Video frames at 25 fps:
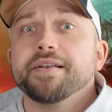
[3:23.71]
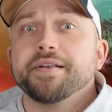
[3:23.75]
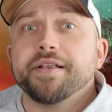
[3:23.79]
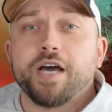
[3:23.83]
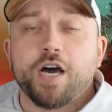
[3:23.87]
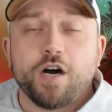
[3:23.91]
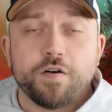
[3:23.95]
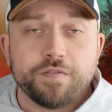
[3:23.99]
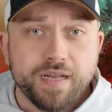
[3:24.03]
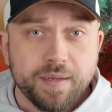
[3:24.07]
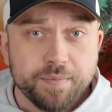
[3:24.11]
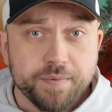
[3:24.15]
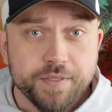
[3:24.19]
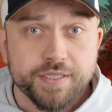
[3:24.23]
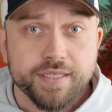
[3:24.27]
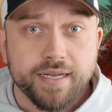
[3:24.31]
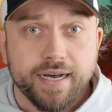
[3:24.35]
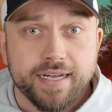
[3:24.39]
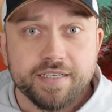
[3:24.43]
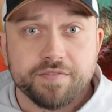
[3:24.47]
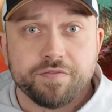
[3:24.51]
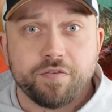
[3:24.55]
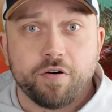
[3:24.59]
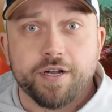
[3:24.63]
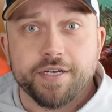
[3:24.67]
Darauf gibt es eine
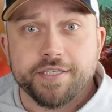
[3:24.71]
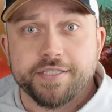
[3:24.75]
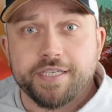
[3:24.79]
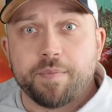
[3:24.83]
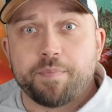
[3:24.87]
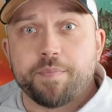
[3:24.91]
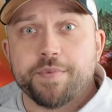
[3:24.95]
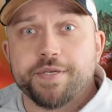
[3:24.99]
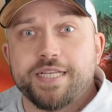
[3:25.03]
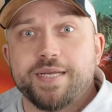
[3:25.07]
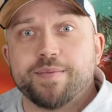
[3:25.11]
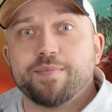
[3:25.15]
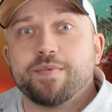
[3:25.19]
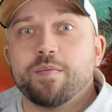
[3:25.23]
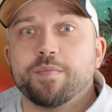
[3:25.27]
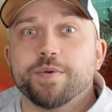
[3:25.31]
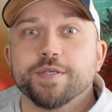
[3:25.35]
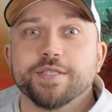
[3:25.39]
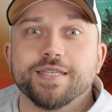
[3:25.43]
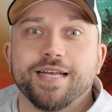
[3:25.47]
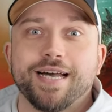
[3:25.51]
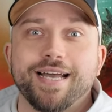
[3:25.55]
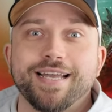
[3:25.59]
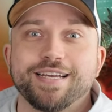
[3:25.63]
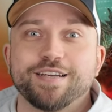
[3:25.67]
Antwort. Ich habe mich da mal ein
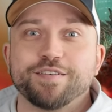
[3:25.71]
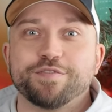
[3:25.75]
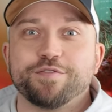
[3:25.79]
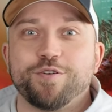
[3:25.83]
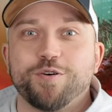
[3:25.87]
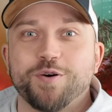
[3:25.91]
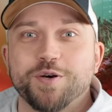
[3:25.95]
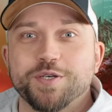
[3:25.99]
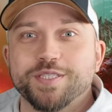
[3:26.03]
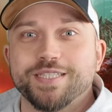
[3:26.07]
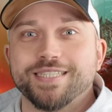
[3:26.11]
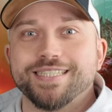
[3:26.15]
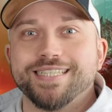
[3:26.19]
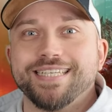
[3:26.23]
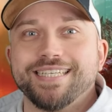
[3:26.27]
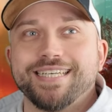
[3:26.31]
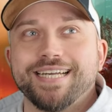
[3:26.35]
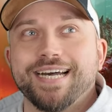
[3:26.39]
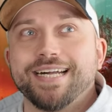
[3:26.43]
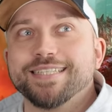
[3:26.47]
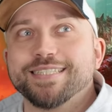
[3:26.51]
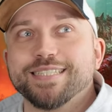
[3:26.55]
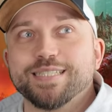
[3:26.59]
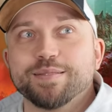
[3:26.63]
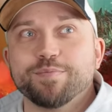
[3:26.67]
bisschen reingefuchst in die
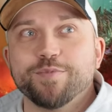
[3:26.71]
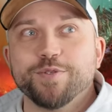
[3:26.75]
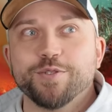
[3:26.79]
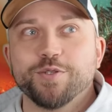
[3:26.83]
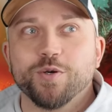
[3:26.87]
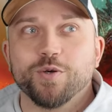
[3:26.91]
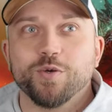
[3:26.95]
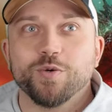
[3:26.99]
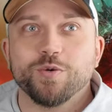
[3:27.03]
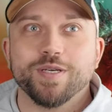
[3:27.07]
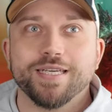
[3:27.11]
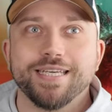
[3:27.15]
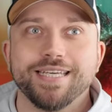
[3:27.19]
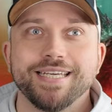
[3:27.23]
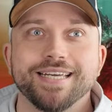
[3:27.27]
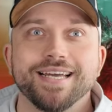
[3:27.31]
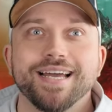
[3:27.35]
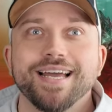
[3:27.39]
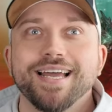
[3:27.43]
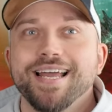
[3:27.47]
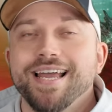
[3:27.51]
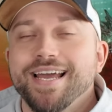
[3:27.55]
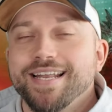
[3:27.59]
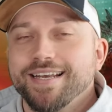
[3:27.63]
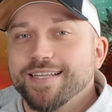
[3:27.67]
ganze Mythologie
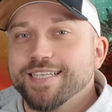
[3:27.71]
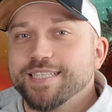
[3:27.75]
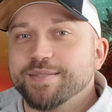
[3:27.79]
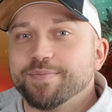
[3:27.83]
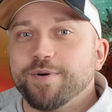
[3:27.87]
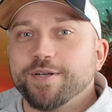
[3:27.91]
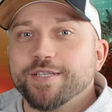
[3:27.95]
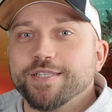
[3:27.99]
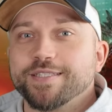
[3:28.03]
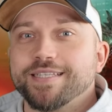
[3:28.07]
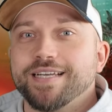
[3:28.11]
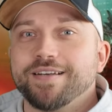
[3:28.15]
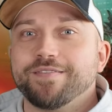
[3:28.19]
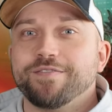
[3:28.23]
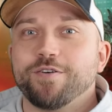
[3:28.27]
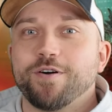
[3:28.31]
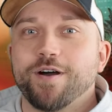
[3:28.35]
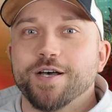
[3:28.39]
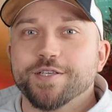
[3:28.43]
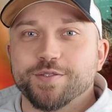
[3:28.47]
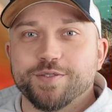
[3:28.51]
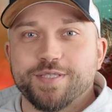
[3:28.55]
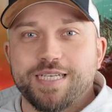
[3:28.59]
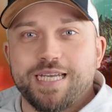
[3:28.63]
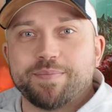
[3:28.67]
des
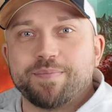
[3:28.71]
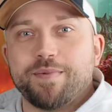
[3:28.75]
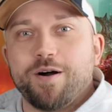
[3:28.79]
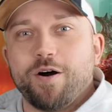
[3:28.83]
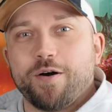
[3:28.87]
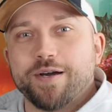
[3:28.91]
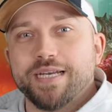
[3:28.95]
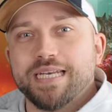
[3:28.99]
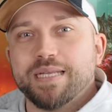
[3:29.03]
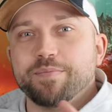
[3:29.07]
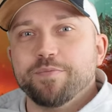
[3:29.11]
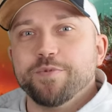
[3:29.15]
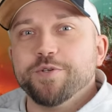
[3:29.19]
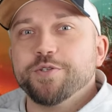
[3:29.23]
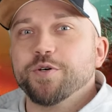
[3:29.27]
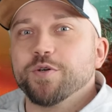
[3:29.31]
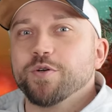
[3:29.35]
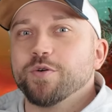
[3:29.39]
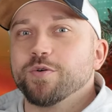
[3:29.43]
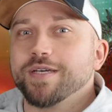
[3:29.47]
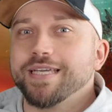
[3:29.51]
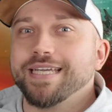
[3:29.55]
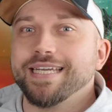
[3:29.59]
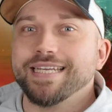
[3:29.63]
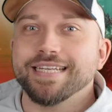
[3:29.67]
Monsterverse und eben auch in die
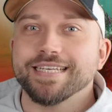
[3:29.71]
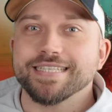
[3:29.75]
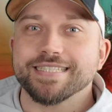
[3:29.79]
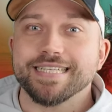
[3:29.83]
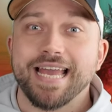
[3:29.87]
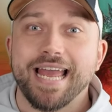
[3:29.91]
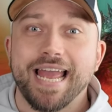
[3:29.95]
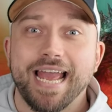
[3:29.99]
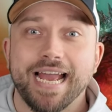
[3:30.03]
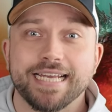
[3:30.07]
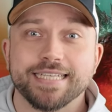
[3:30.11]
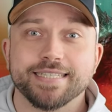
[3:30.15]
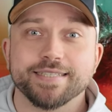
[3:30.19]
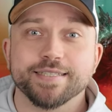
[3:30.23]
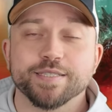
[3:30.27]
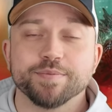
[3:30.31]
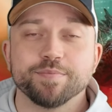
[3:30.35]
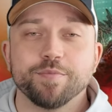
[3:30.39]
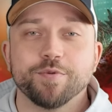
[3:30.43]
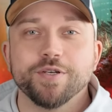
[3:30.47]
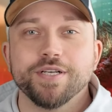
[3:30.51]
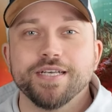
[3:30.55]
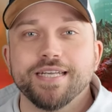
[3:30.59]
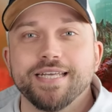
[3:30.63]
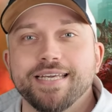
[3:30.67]
Mythologie des Exus
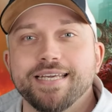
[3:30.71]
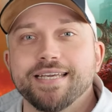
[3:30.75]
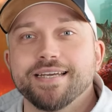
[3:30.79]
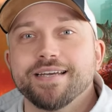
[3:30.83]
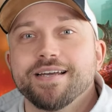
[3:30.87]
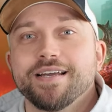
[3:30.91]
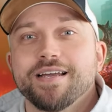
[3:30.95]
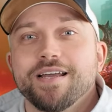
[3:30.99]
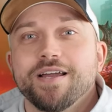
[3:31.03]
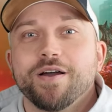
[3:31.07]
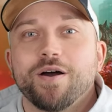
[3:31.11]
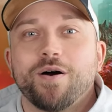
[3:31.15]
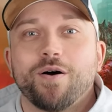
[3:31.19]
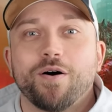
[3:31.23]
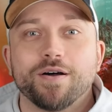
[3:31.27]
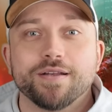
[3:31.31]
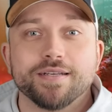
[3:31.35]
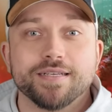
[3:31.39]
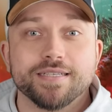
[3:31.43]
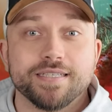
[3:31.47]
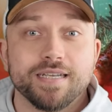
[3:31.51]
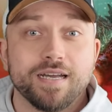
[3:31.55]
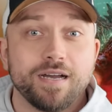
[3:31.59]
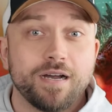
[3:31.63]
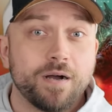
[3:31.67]
Mundi.
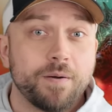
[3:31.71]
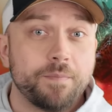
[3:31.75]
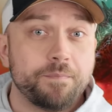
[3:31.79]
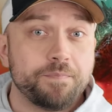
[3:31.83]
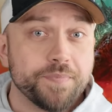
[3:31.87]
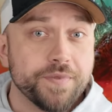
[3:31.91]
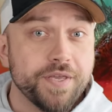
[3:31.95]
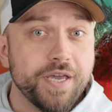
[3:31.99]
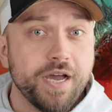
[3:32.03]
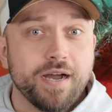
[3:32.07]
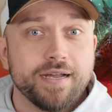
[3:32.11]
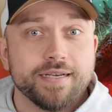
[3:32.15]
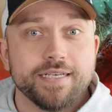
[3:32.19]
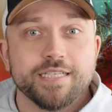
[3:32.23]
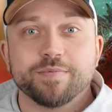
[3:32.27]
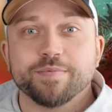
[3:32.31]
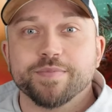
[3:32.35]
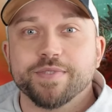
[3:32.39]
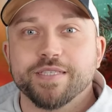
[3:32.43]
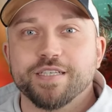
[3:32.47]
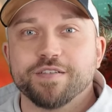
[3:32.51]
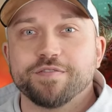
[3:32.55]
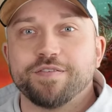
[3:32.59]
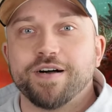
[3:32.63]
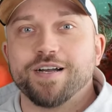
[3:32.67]
Und ähm, ja, in
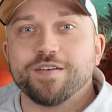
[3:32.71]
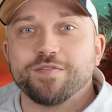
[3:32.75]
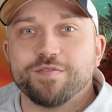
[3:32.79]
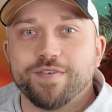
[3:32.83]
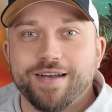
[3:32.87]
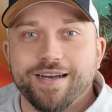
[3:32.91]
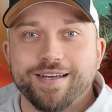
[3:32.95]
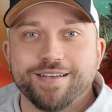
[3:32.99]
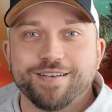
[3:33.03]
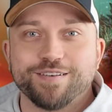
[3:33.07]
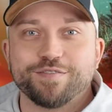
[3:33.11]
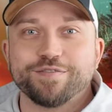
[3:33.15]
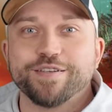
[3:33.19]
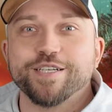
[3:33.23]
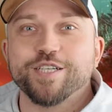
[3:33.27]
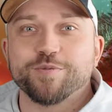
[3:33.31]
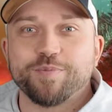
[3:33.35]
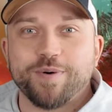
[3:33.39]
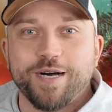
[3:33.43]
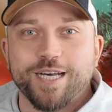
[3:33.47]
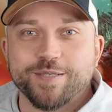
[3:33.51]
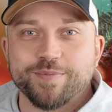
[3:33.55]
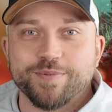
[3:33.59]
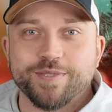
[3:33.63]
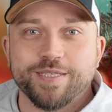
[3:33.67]
diesem Sinne fangen wir an. Viel
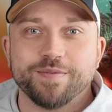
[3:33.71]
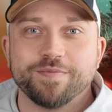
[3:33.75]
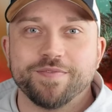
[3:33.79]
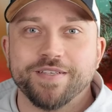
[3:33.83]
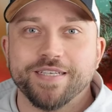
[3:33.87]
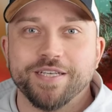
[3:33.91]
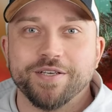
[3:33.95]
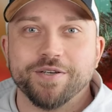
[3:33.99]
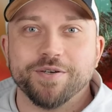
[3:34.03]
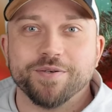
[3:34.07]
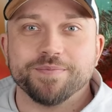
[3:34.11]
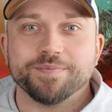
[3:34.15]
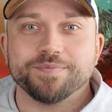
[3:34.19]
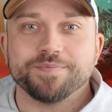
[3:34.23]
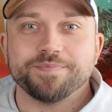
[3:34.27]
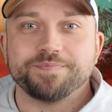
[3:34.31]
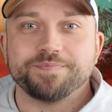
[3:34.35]
Spaß mit dem Video.